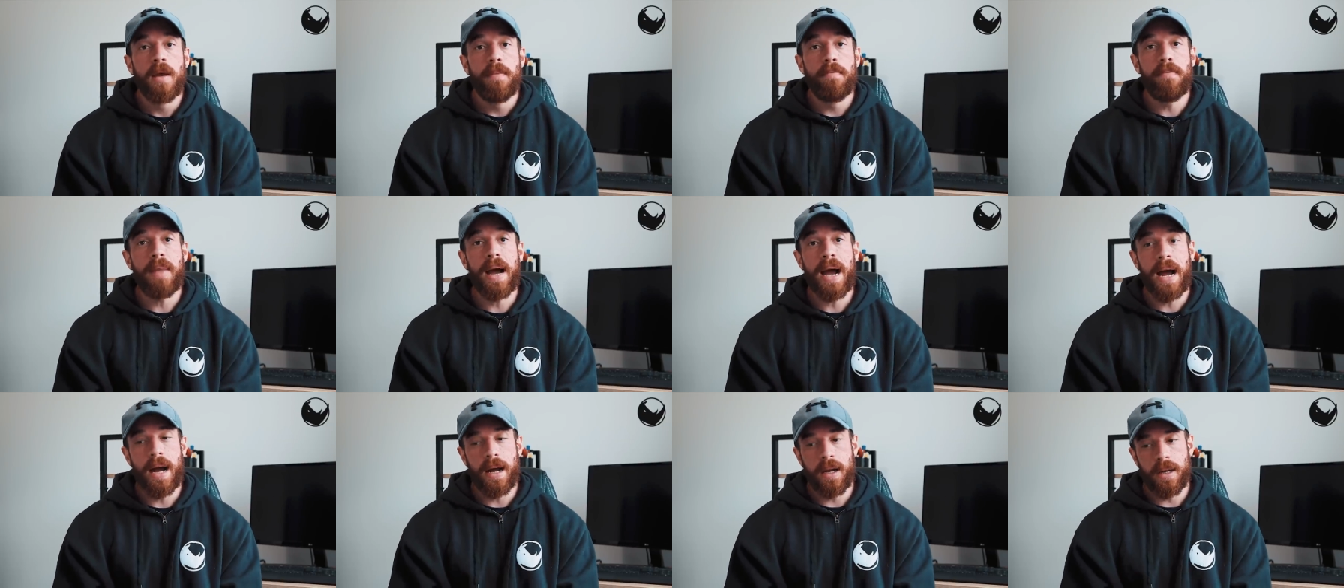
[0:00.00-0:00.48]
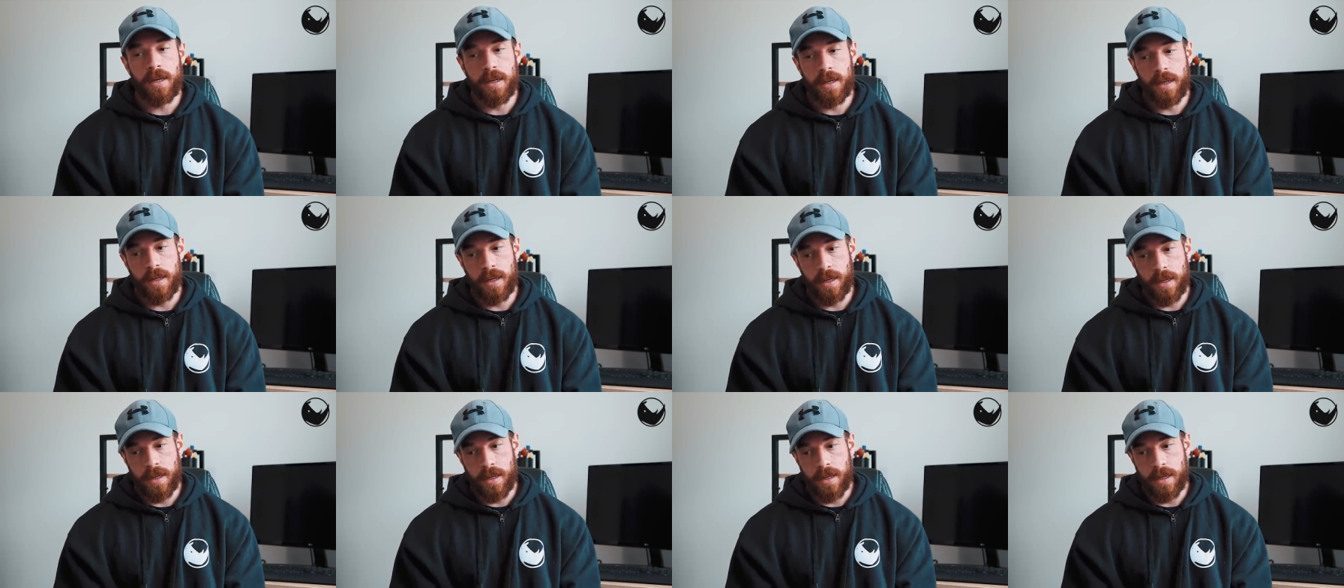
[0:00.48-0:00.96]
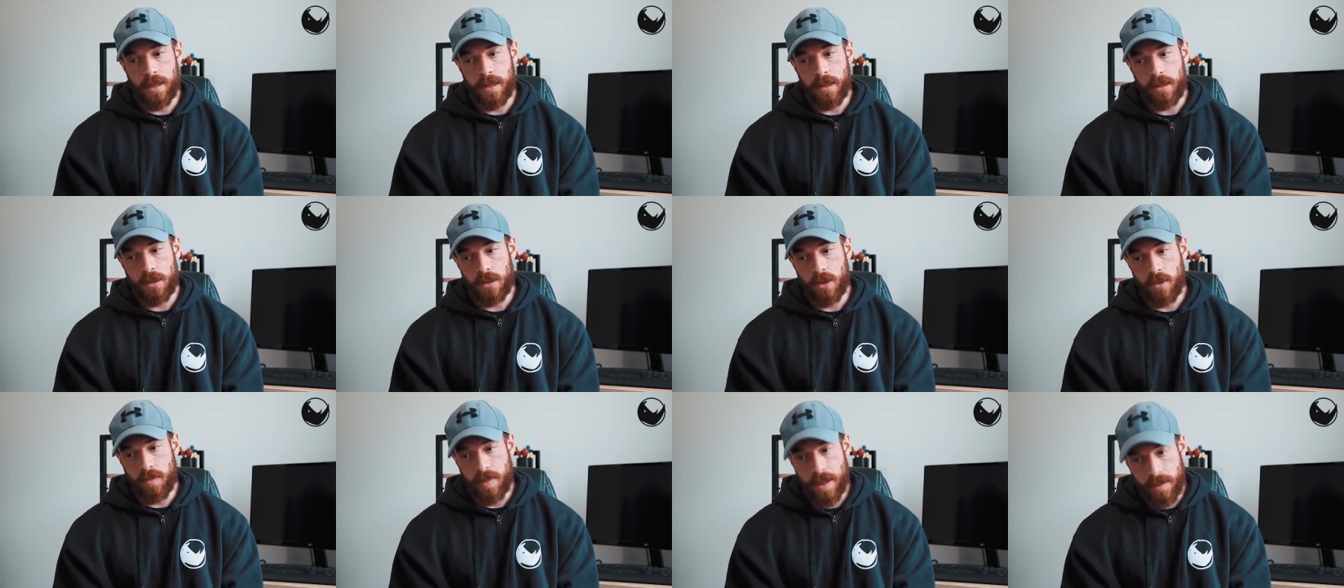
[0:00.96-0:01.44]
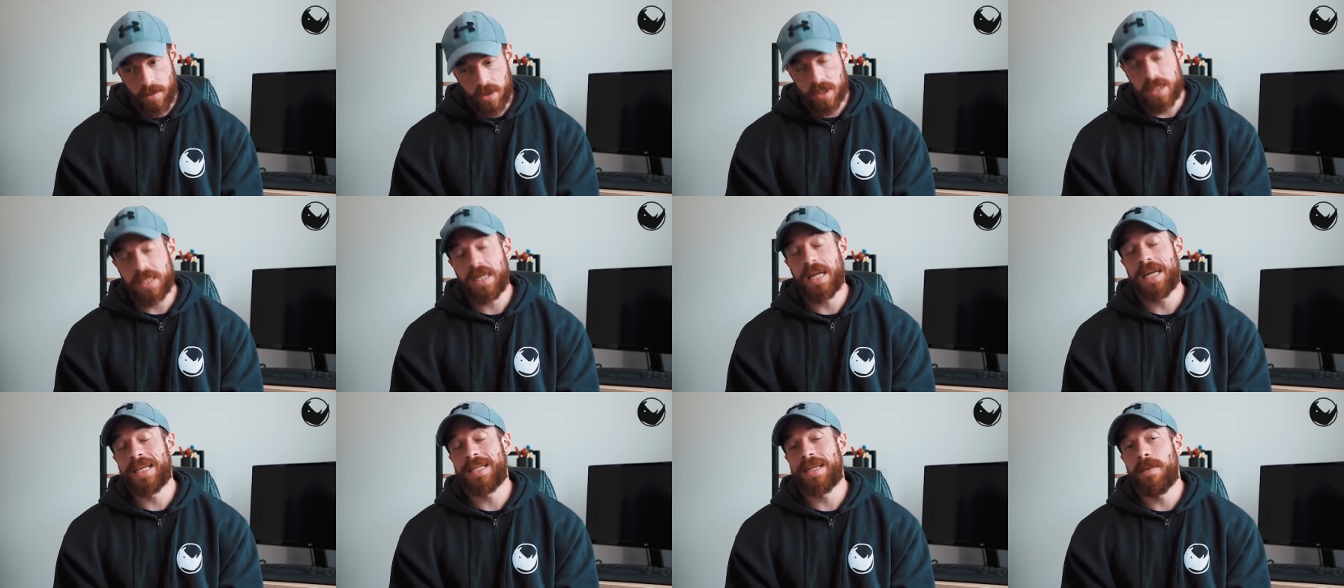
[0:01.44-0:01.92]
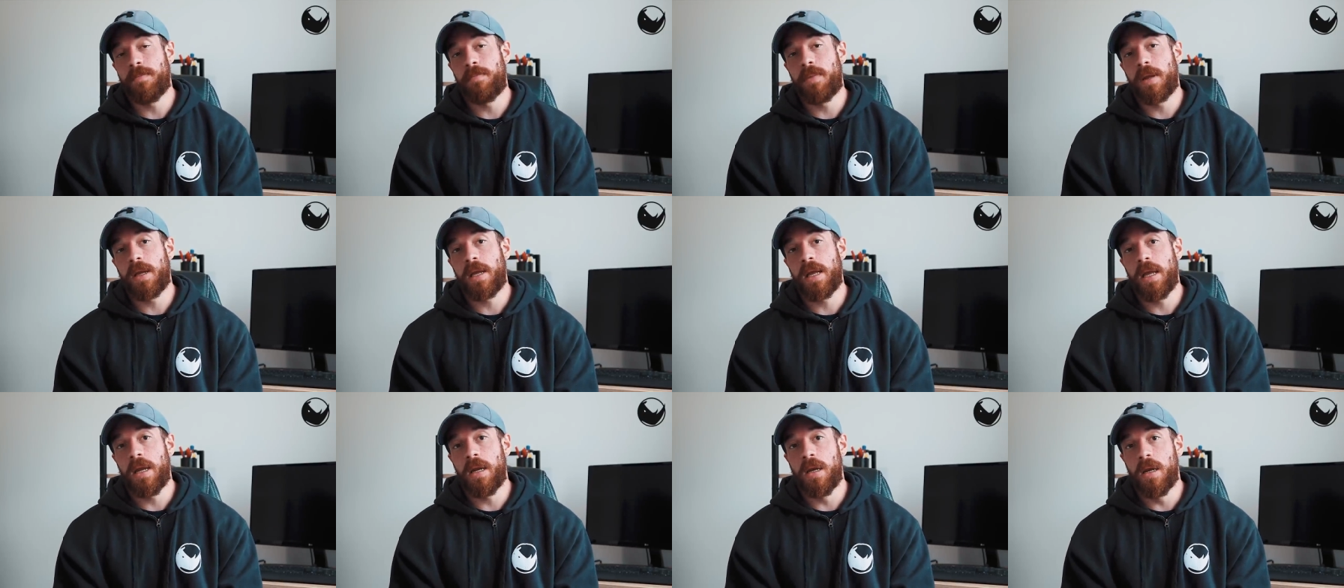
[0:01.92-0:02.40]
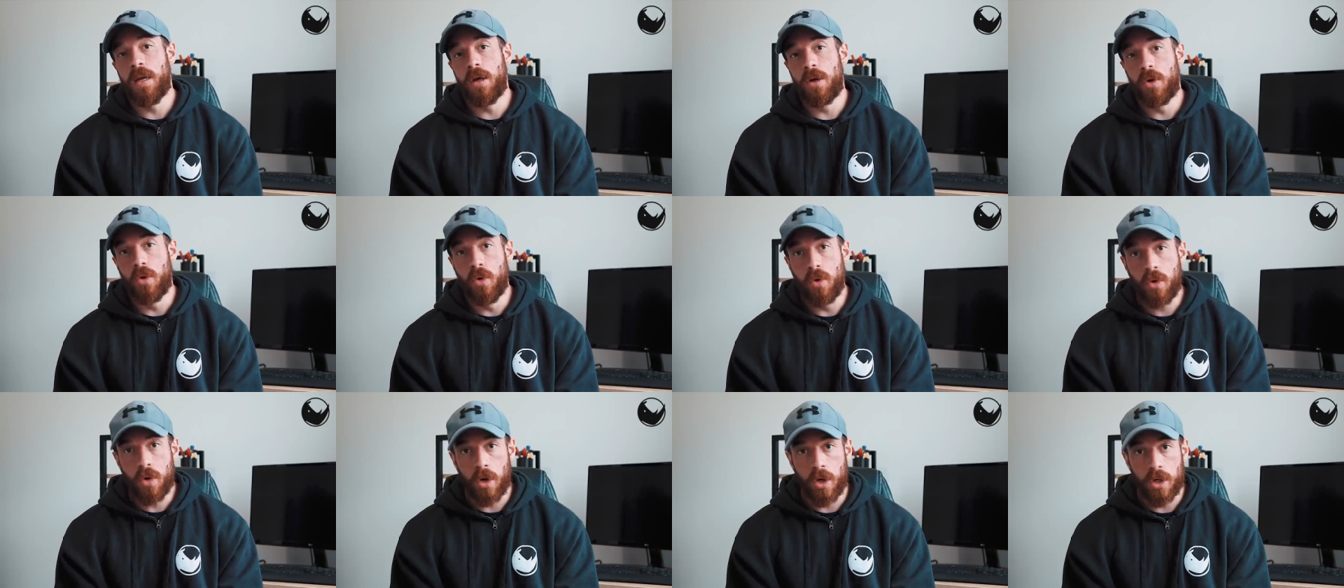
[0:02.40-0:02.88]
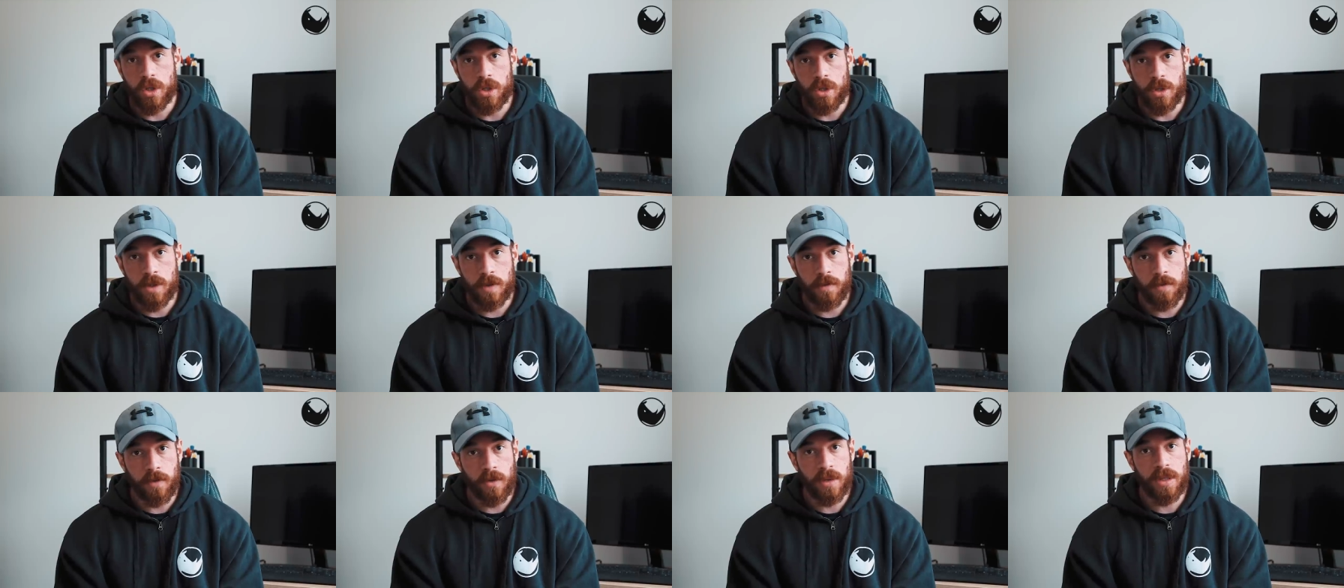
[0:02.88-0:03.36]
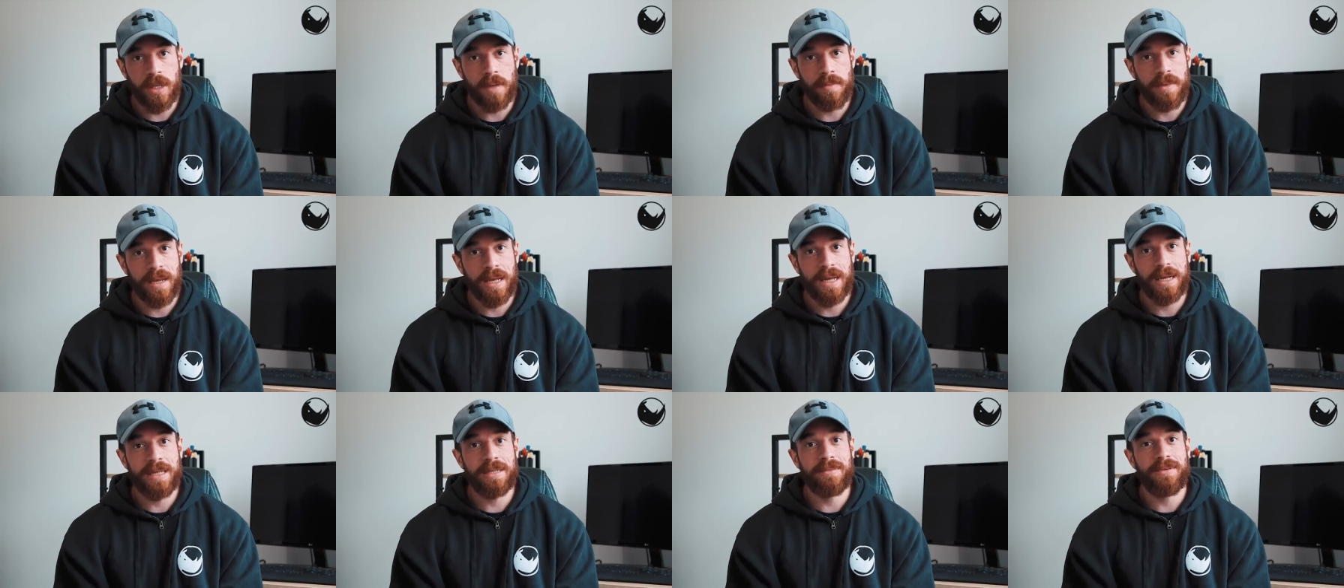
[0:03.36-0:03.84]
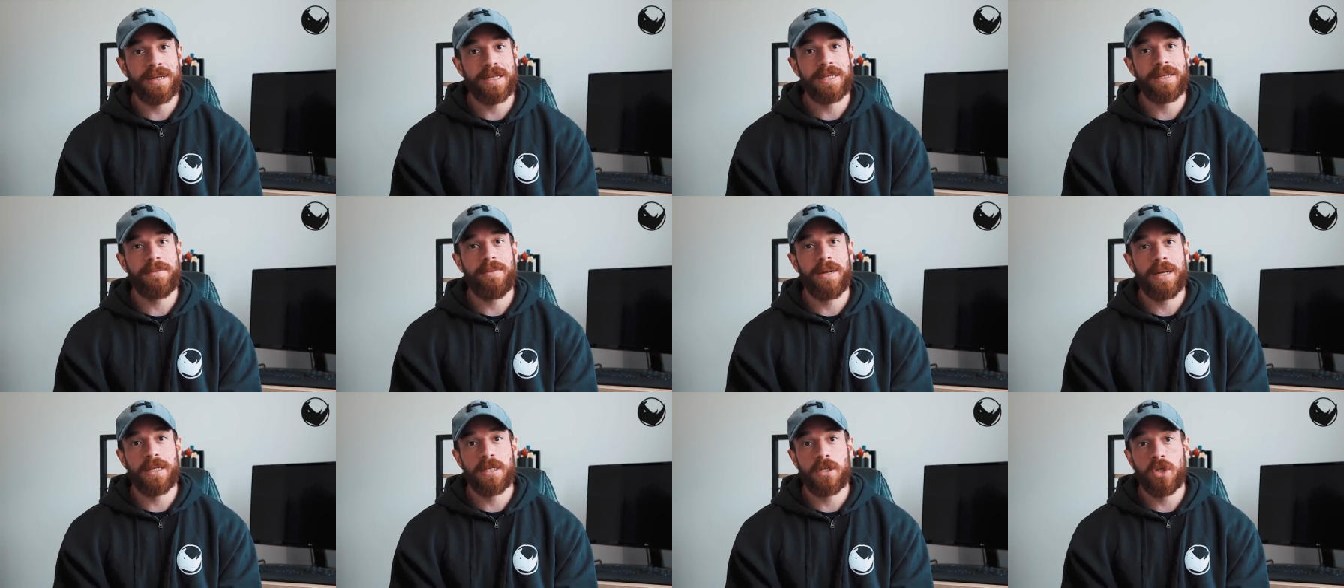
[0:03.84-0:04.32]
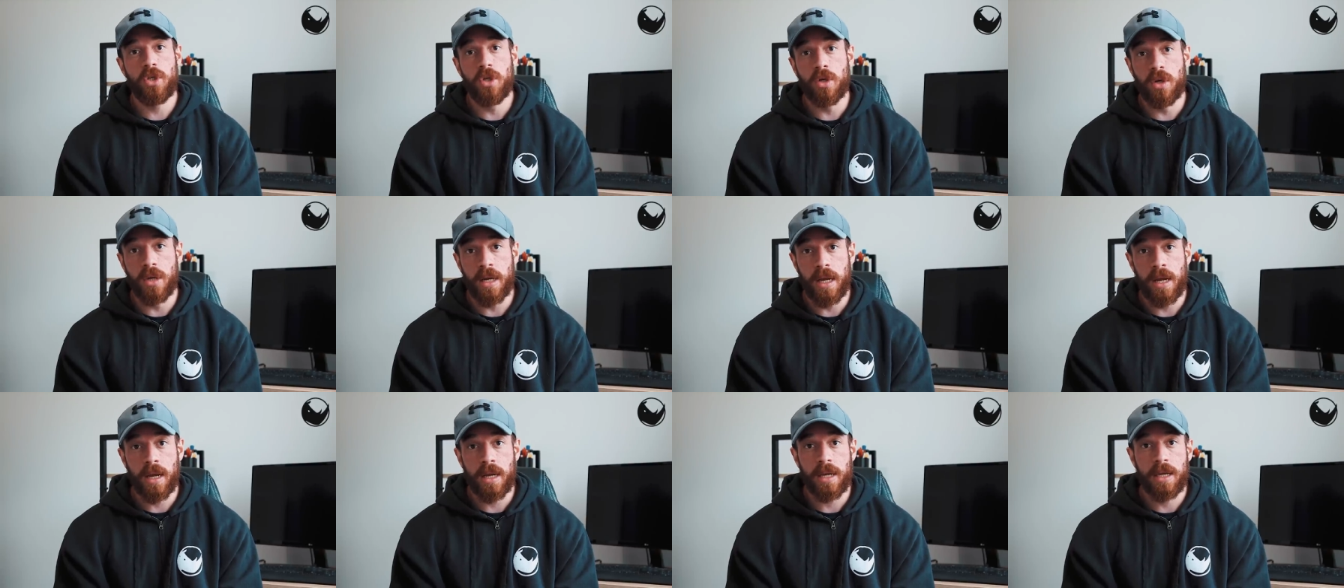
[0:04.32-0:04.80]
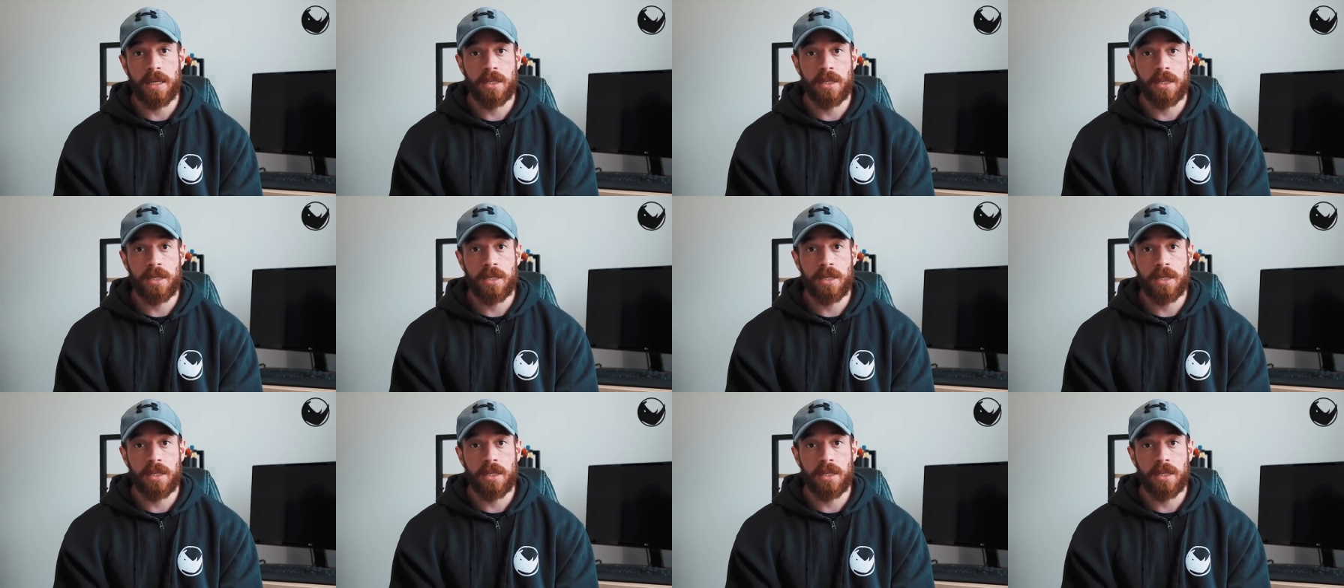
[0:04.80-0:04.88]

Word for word: ma eh, dobbiamo considerare sempre che il glucosio sfrutta i meccanismi di assimilazione